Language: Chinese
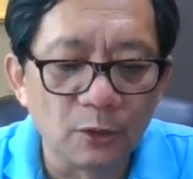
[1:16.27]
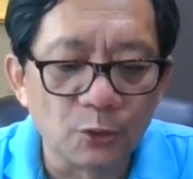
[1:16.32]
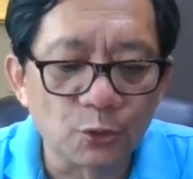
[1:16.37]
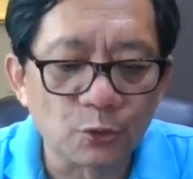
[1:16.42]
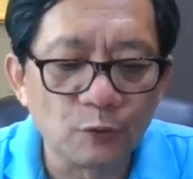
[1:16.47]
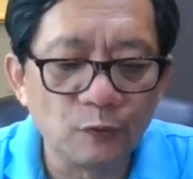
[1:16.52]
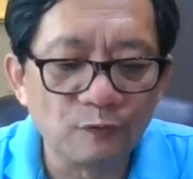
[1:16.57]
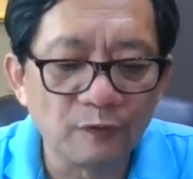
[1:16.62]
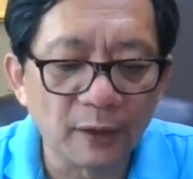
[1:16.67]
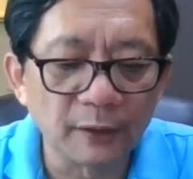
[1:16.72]

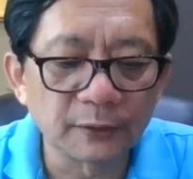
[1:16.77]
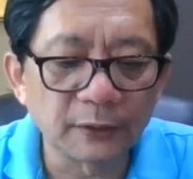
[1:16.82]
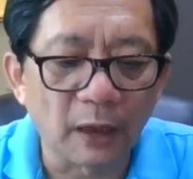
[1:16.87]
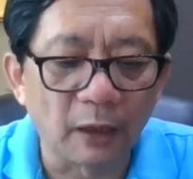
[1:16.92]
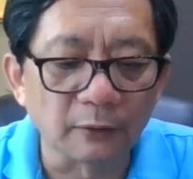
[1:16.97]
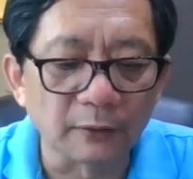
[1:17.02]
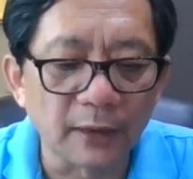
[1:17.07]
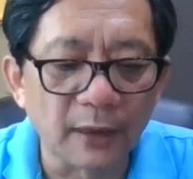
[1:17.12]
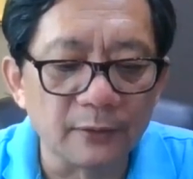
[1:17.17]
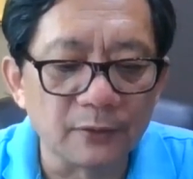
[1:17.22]
军方
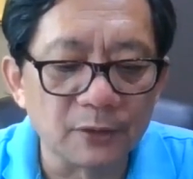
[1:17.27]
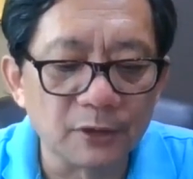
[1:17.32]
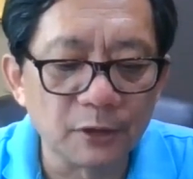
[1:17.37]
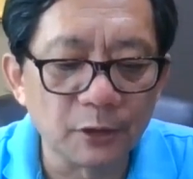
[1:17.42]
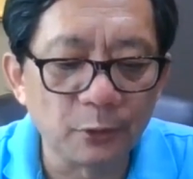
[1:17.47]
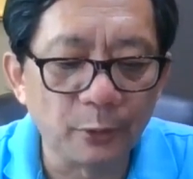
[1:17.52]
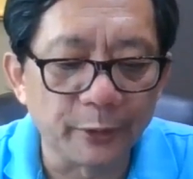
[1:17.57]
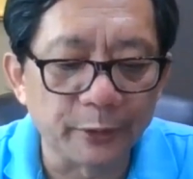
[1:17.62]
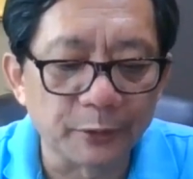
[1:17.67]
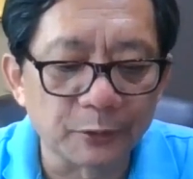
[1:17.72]
导弹
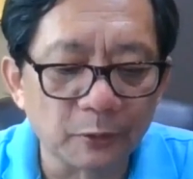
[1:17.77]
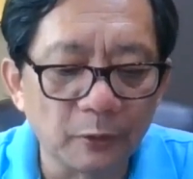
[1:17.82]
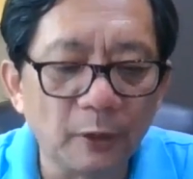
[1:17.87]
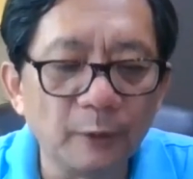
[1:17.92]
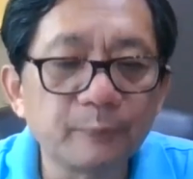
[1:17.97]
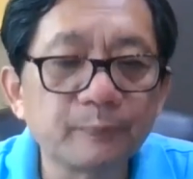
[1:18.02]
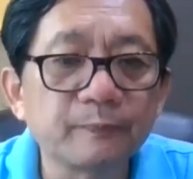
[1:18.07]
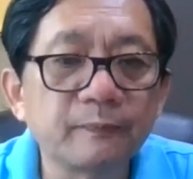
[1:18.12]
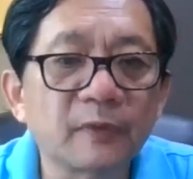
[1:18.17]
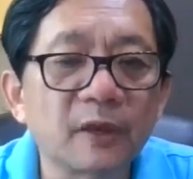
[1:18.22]
击会说，
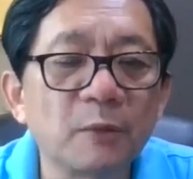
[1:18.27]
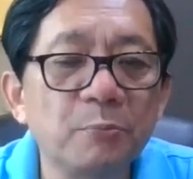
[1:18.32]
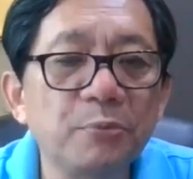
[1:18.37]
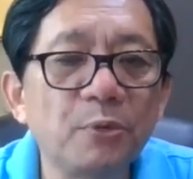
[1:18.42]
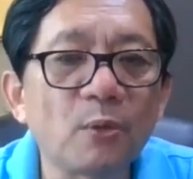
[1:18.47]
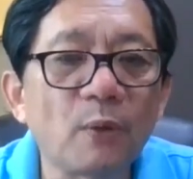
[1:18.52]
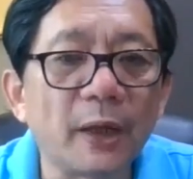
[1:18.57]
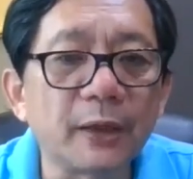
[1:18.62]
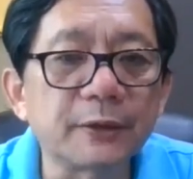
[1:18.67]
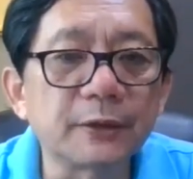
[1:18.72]

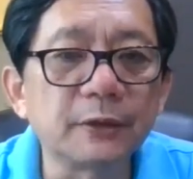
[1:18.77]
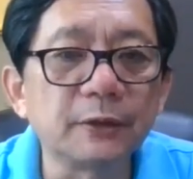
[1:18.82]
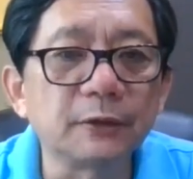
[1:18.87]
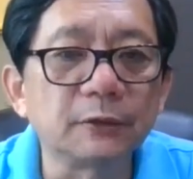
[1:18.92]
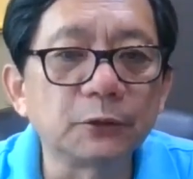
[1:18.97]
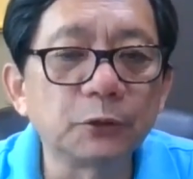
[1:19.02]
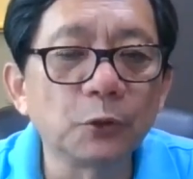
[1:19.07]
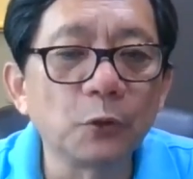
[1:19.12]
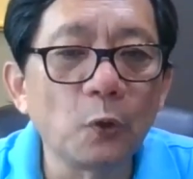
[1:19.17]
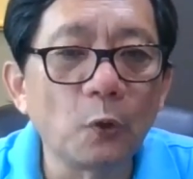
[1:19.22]
不管是
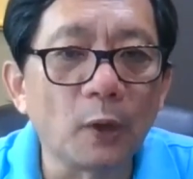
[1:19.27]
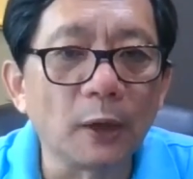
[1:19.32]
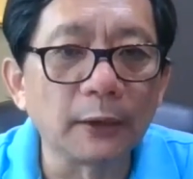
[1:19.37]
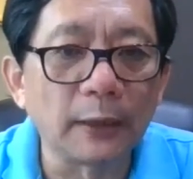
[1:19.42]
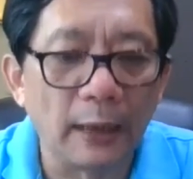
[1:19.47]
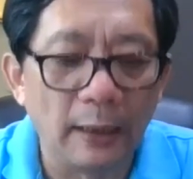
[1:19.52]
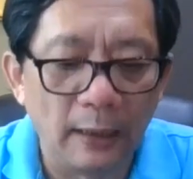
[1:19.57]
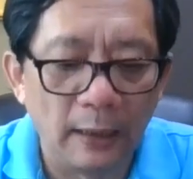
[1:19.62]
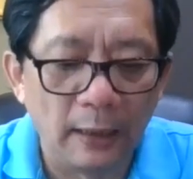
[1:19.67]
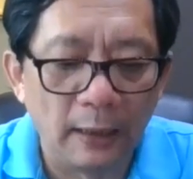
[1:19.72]
中国
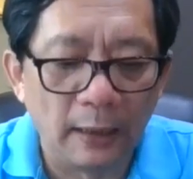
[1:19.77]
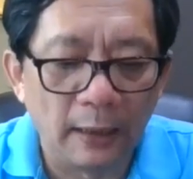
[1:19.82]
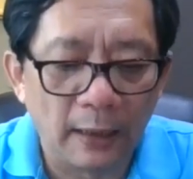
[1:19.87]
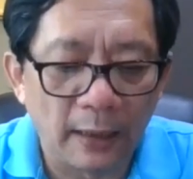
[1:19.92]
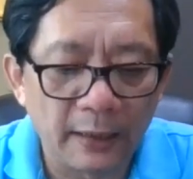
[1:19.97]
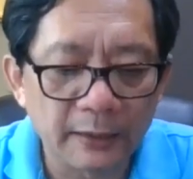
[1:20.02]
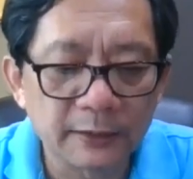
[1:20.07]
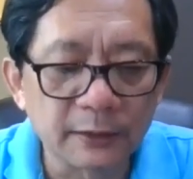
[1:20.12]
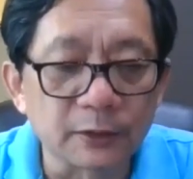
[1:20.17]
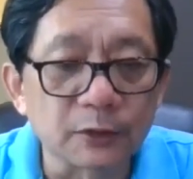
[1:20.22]
的
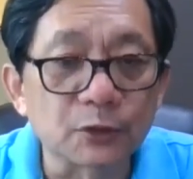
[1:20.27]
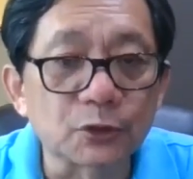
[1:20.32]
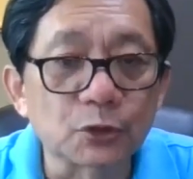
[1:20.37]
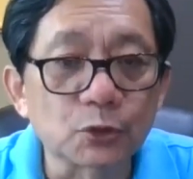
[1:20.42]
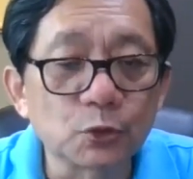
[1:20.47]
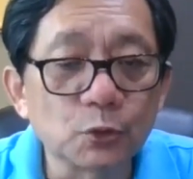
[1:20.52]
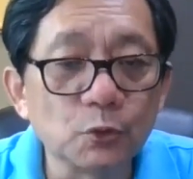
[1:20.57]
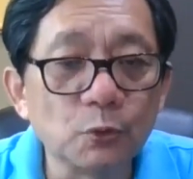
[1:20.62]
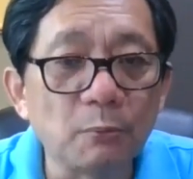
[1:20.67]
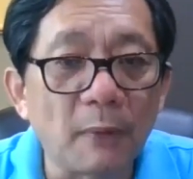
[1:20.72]
还是
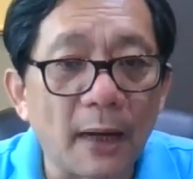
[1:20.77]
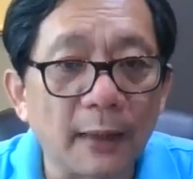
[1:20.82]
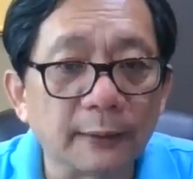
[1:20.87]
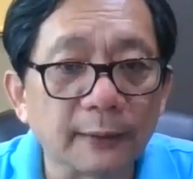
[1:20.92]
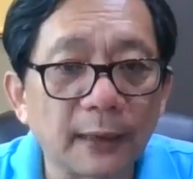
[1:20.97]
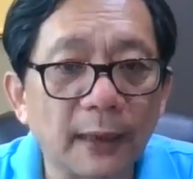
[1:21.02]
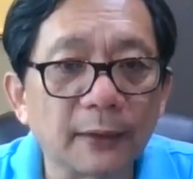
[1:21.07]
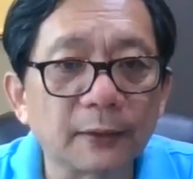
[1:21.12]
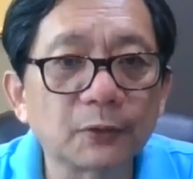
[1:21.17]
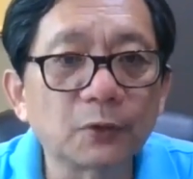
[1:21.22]
苏蒙
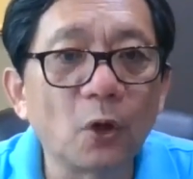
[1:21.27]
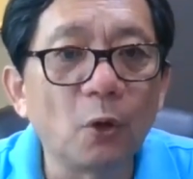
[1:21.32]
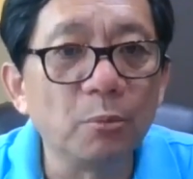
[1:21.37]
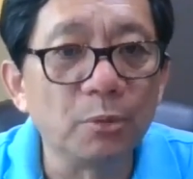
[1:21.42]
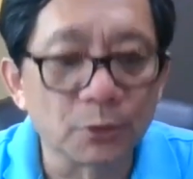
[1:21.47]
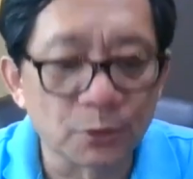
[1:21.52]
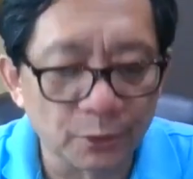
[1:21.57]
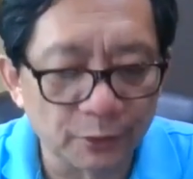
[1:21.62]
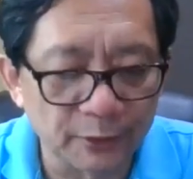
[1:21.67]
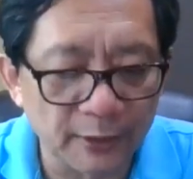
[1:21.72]
的，都
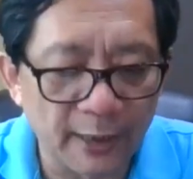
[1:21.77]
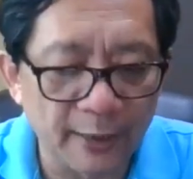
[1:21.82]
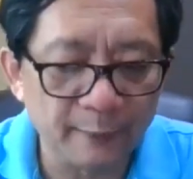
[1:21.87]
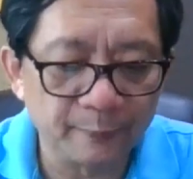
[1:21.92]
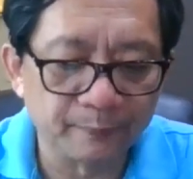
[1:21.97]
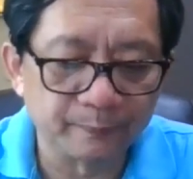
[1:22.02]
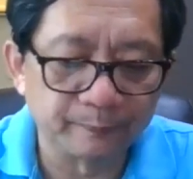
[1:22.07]
不存在。